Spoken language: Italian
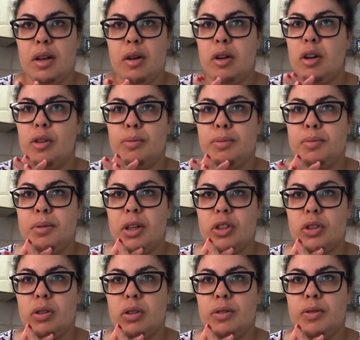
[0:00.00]
non mi
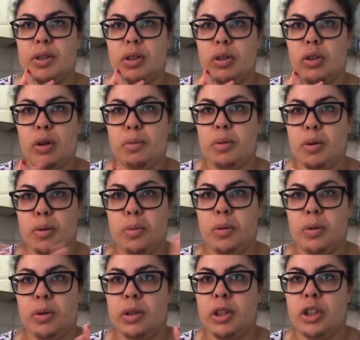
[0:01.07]
piacciono i video troppo
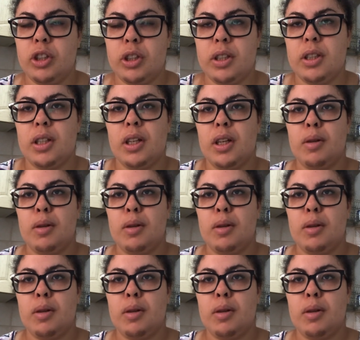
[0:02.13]
robotici